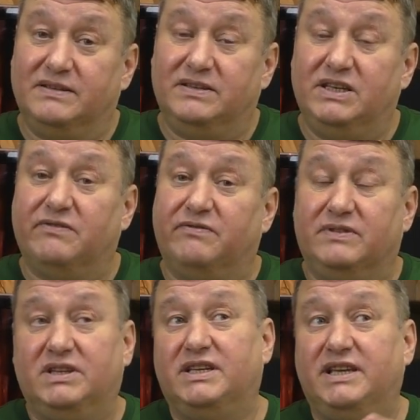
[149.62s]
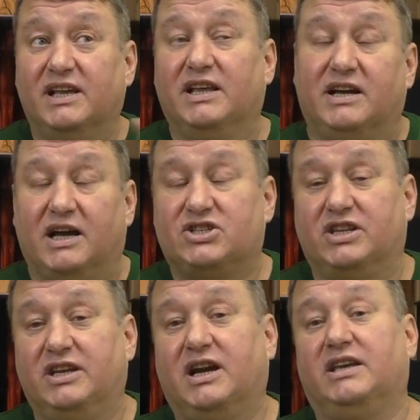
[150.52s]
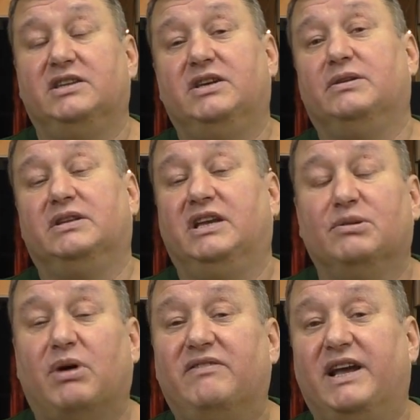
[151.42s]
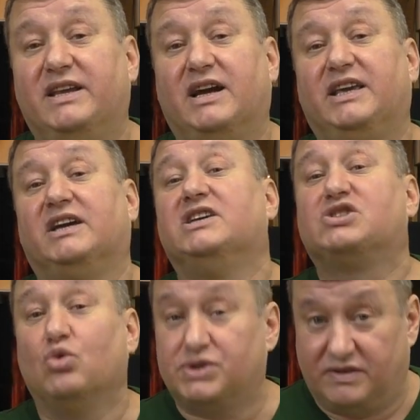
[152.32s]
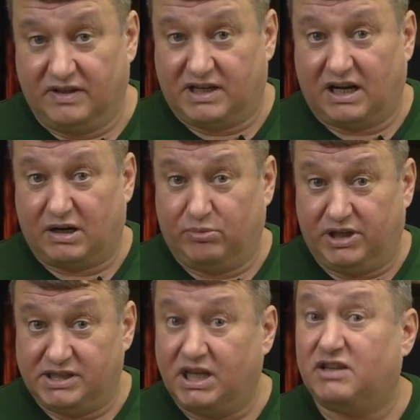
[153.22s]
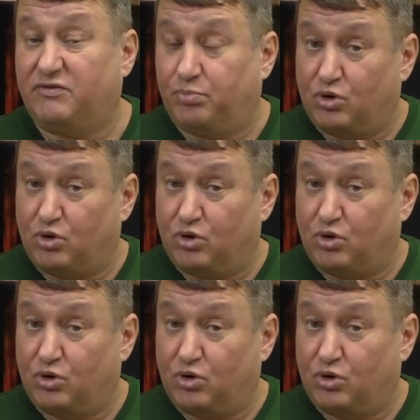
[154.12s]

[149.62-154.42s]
не, не делая, конечно, никак, не, не добавляя никаких искусственных ароматизаторов,